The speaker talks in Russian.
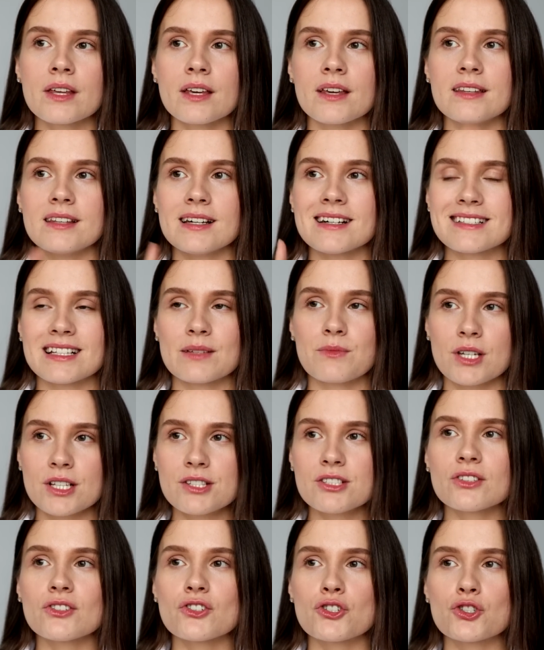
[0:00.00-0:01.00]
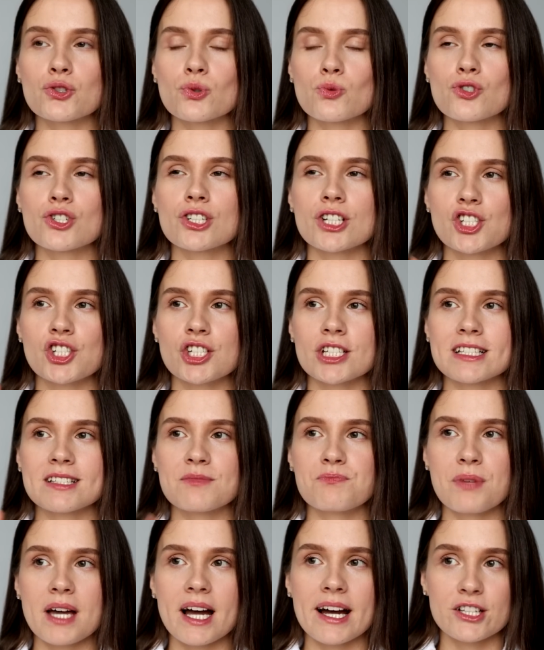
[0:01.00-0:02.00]
И я заметила, что уже
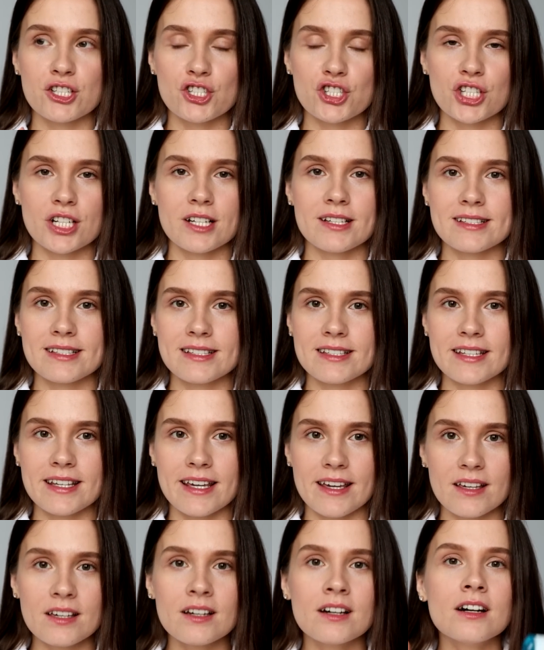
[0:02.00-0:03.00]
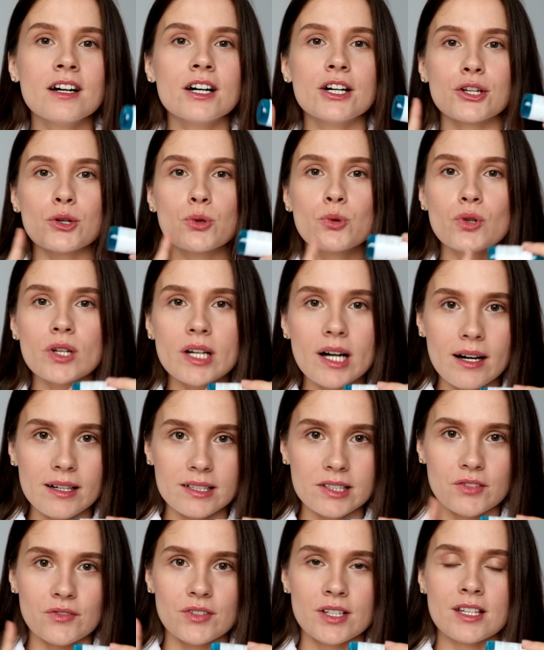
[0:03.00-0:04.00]
через 5-6 дней
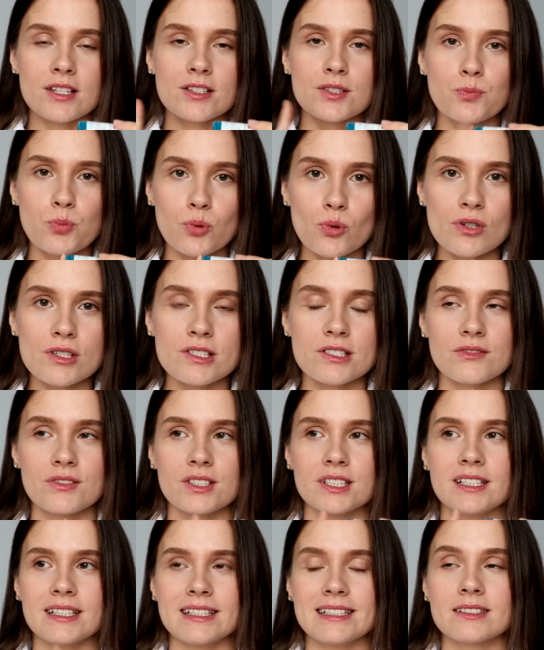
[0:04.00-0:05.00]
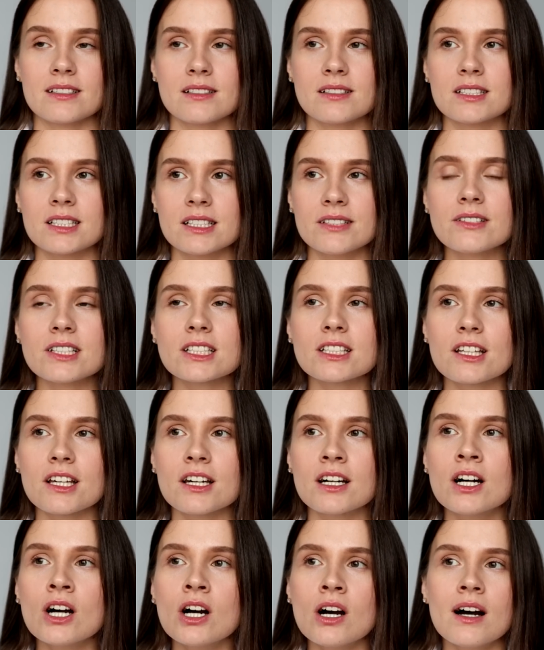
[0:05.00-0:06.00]
регулярного использования этой
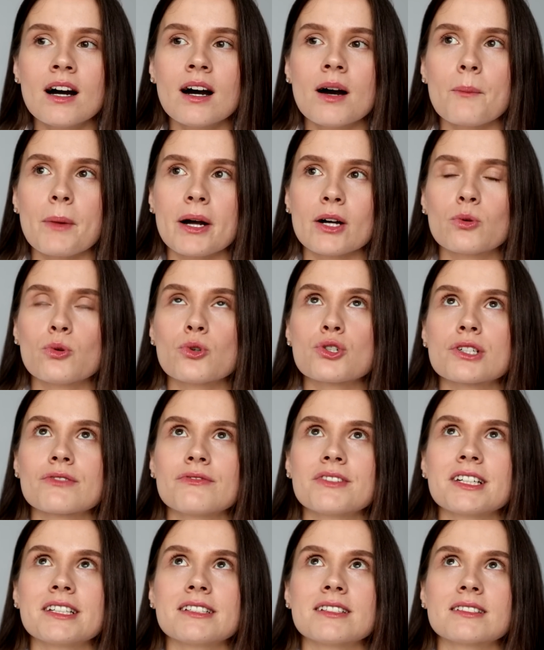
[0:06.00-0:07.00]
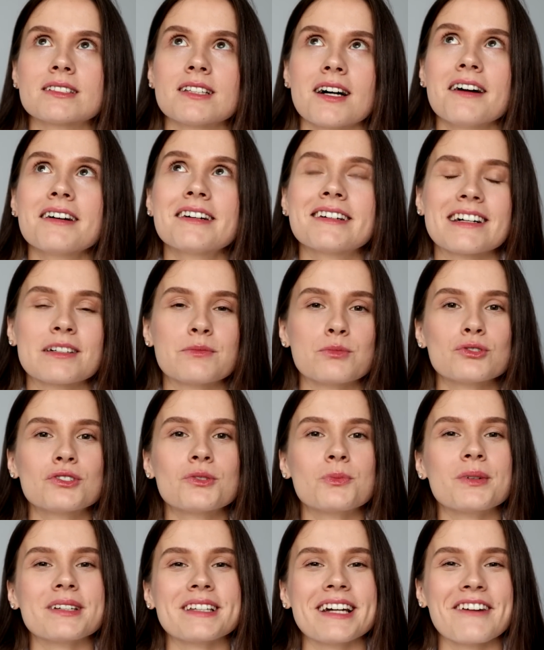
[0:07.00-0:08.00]
сыворотки моя кожа выглядит так, как
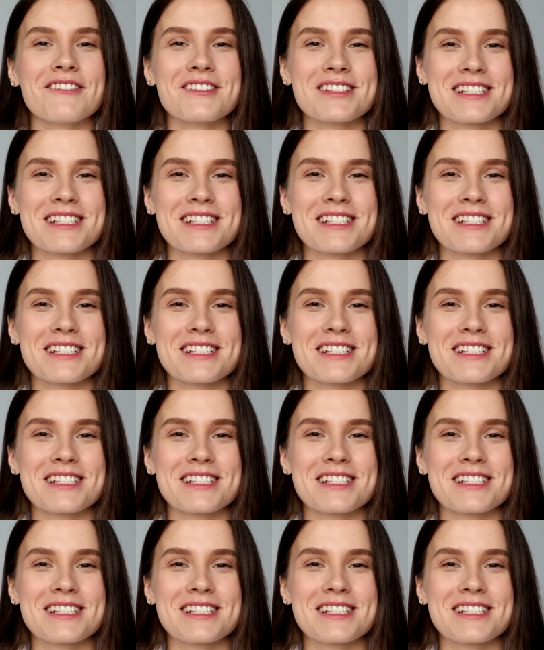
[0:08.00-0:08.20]
будто бы я